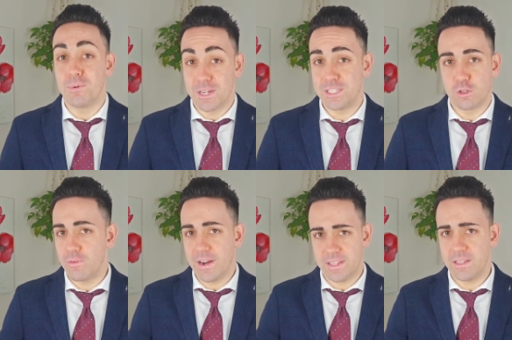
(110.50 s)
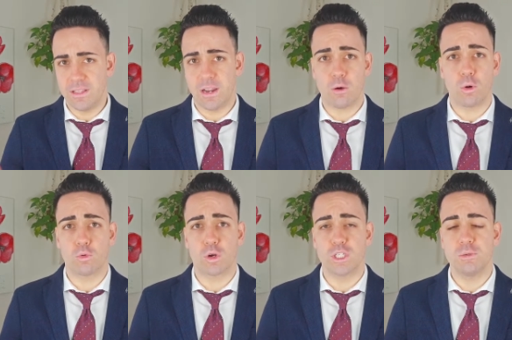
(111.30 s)
potresti, trovarti a dire a
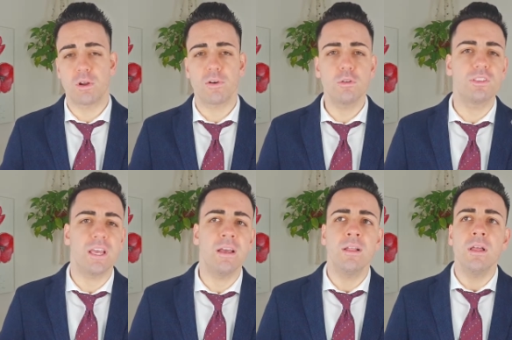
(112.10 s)
qualcuno che ci prova con te, eh,